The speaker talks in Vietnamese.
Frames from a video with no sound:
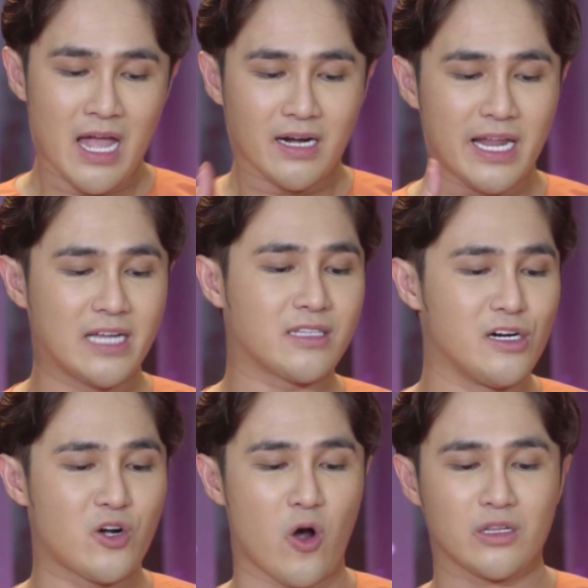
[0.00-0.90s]
Điền
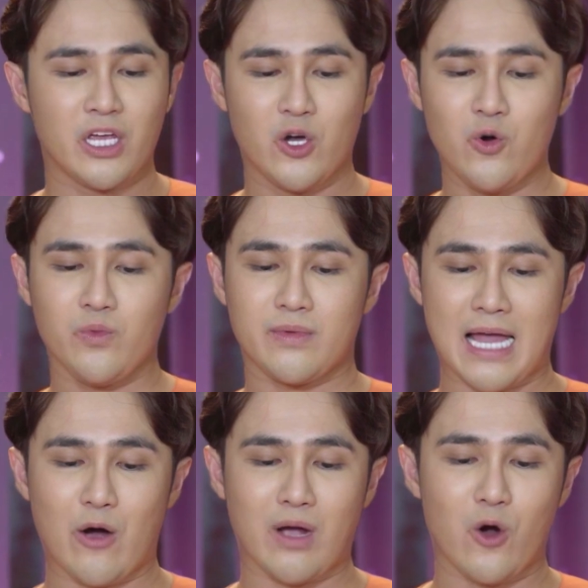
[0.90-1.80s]
từ còn thiếu
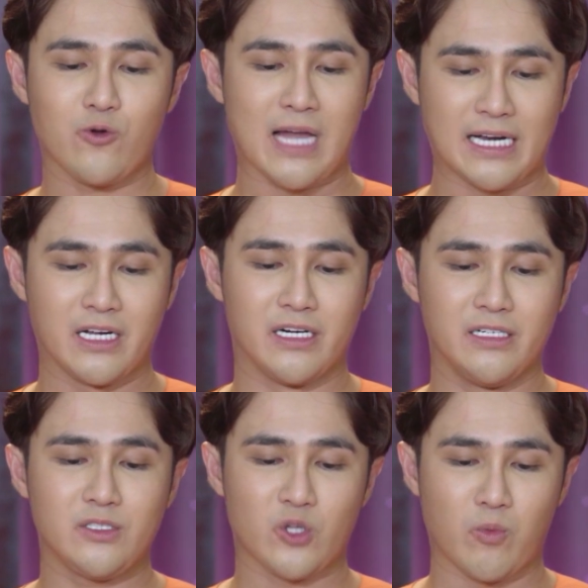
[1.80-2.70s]
vào câu thành
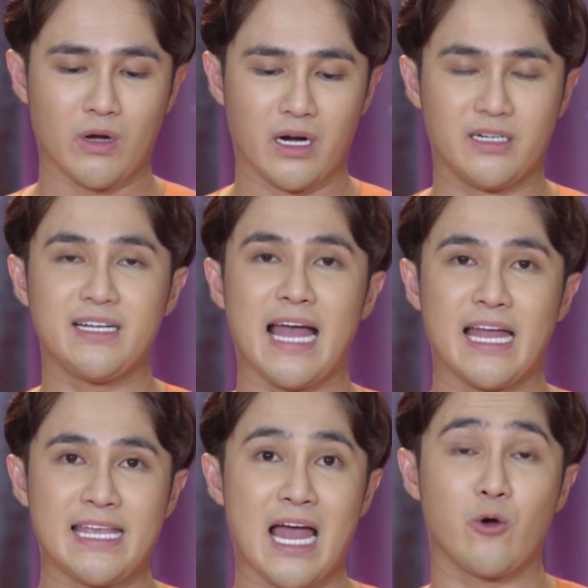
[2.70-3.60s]
ngữ tục ngữ
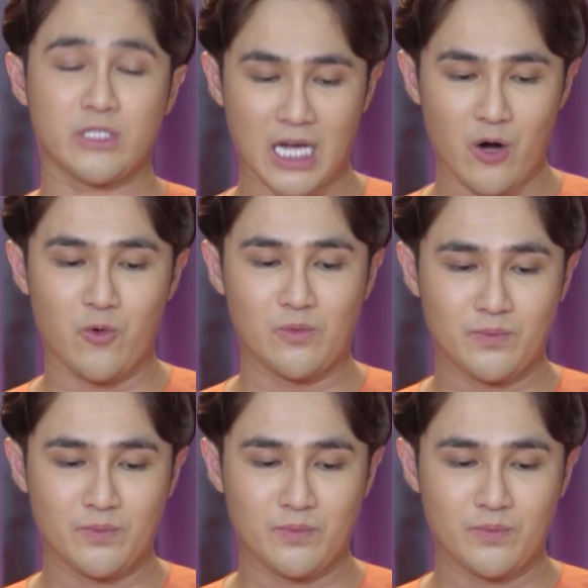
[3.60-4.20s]
ca dao sau